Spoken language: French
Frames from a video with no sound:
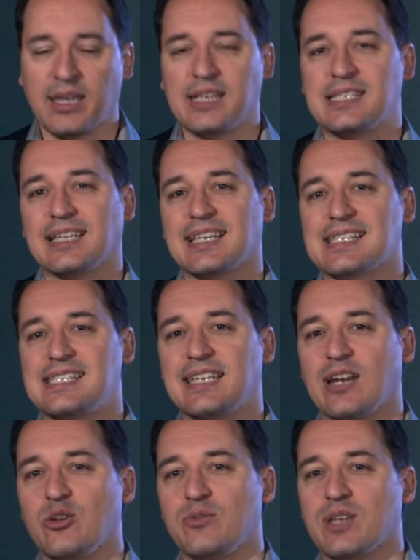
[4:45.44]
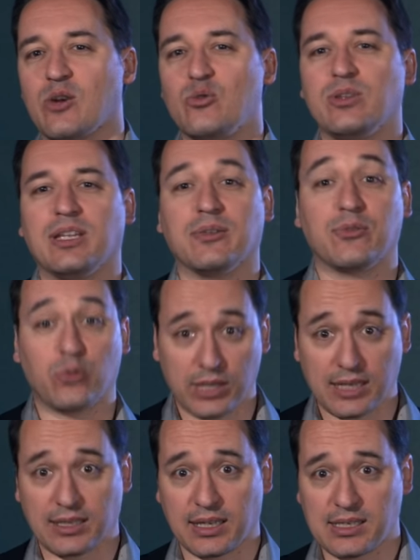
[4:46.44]
et c'est ainsi qu'elle devient l'une des
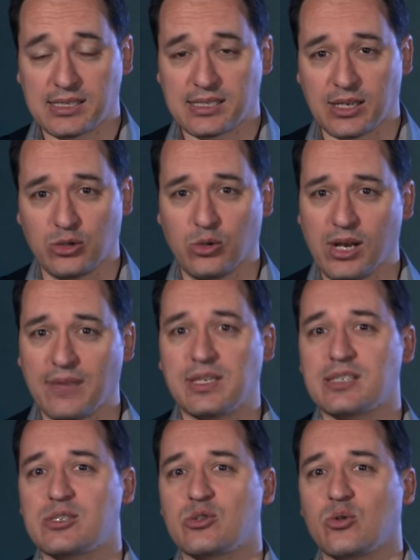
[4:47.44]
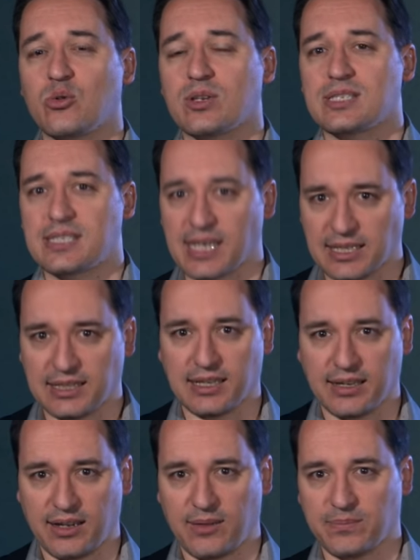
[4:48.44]
fondatrices de l'aviation
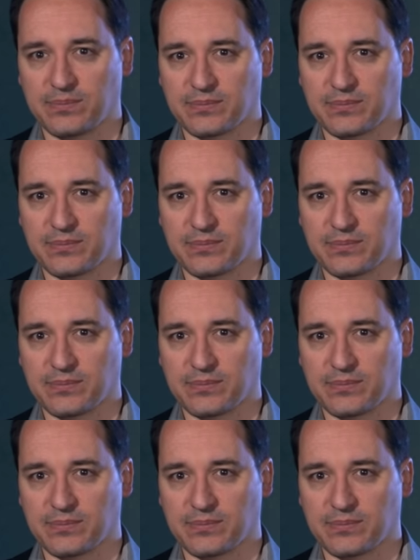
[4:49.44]
sanitaire.